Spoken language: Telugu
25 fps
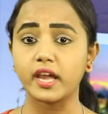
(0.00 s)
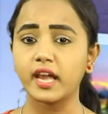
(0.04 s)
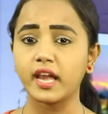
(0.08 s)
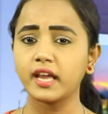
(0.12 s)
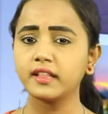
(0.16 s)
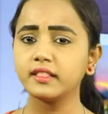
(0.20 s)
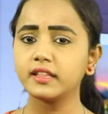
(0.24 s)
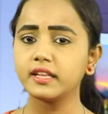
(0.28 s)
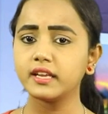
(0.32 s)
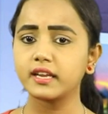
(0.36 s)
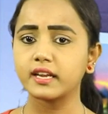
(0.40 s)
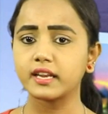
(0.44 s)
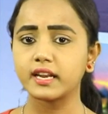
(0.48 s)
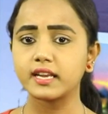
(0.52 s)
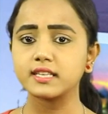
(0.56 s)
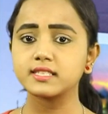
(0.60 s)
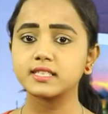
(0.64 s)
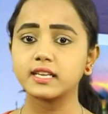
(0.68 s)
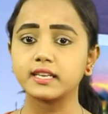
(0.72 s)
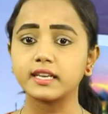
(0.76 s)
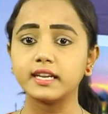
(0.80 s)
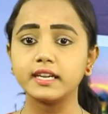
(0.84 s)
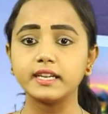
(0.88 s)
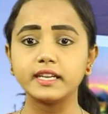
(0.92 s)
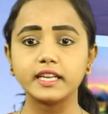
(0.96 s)
ఏంది క్రేజ్
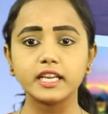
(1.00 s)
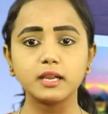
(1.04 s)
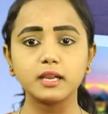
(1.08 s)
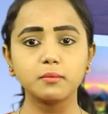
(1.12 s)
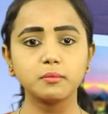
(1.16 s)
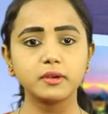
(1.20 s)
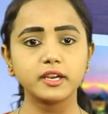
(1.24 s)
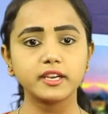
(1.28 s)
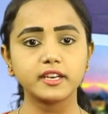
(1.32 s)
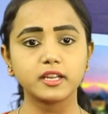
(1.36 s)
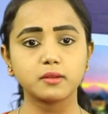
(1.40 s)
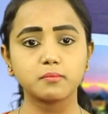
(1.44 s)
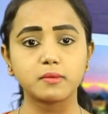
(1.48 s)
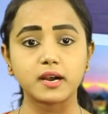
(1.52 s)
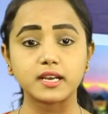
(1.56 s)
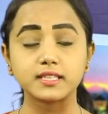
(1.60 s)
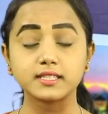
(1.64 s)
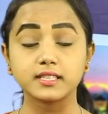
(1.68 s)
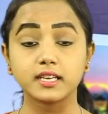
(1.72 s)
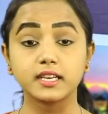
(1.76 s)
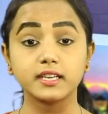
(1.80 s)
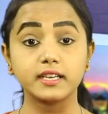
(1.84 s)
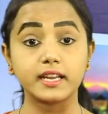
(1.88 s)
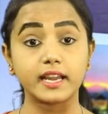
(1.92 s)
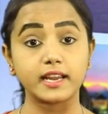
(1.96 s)
అని టీమ్ లీడర్
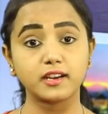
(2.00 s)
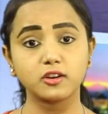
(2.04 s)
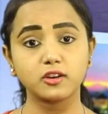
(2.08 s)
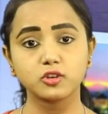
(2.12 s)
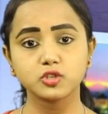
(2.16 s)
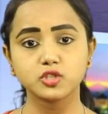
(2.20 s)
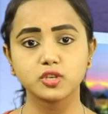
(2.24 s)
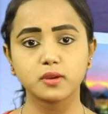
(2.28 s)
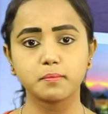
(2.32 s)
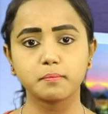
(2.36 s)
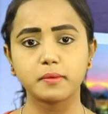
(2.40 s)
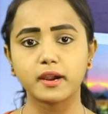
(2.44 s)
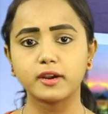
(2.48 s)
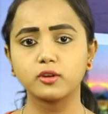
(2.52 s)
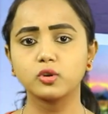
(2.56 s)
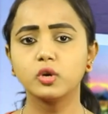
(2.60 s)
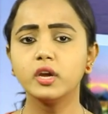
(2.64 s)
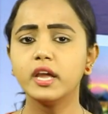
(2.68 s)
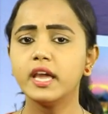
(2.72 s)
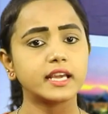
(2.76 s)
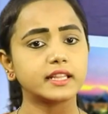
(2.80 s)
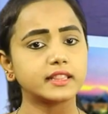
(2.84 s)
భాస్కర్ డైలాగ్ చెప్పాడు